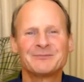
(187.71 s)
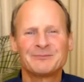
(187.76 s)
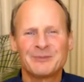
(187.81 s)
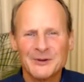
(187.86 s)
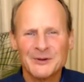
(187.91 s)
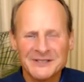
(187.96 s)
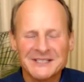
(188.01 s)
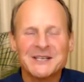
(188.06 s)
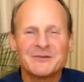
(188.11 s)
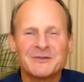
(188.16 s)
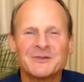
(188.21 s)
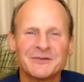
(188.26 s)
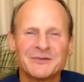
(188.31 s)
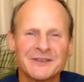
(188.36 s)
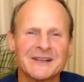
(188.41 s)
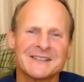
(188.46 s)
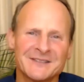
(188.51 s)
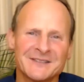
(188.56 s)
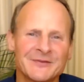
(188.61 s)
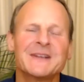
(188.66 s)
Pensez à vos
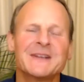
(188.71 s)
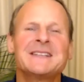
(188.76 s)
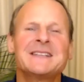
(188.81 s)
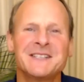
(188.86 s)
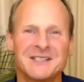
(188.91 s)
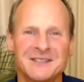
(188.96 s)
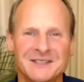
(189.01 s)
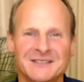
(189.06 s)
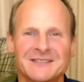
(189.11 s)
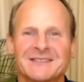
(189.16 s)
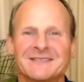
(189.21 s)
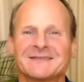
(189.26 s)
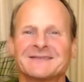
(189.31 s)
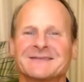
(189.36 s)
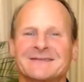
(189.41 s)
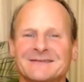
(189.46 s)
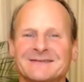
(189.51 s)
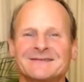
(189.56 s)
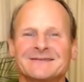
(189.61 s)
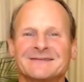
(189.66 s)
phrases fétiches.
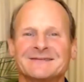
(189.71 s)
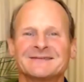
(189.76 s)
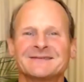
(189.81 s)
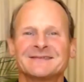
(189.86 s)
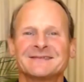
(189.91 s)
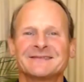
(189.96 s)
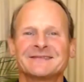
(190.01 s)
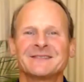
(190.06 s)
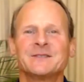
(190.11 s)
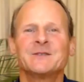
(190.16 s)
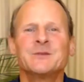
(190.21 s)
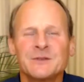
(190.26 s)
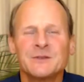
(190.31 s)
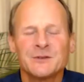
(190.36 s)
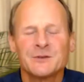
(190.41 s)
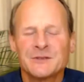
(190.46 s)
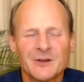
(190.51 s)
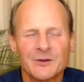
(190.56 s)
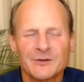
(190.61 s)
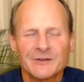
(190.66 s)

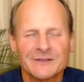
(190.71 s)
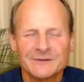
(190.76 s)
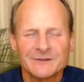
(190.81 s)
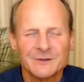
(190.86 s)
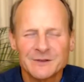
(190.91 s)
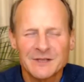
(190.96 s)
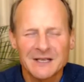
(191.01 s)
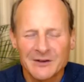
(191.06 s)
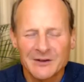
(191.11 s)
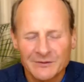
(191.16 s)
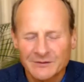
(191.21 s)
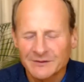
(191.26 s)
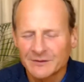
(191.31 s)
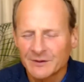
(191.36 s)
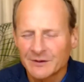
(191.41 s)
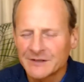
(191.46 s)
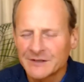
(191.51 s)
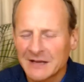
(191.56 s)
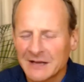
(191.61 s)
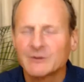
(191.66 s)
Nous,
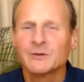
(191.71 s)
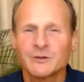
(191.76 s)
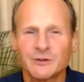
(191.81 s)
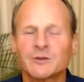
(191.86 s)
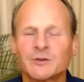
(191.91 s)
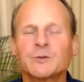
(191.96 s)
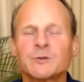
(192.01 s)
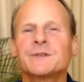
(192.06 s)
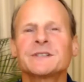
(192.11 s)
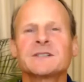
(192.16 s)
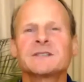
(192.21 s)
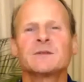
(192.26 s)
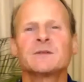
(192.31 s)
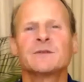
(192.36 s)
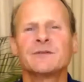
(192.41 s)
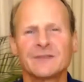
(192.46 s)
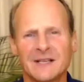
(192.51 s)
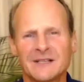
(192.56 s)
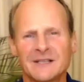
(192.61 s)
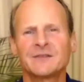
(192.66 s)
en, avons tous,
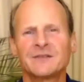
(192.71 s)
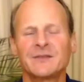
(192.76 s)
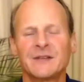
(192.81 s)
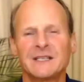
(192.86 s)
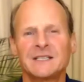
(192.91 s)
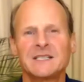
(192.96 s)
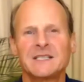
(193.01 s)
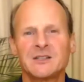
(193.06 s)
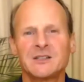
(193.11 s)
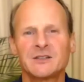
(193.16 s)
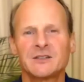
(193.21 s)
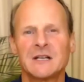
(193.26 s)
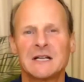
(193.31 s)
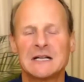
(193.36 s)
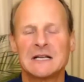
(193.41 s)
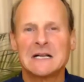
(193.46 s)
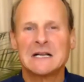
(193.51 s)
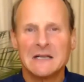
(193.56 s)
nos phrases fétiches.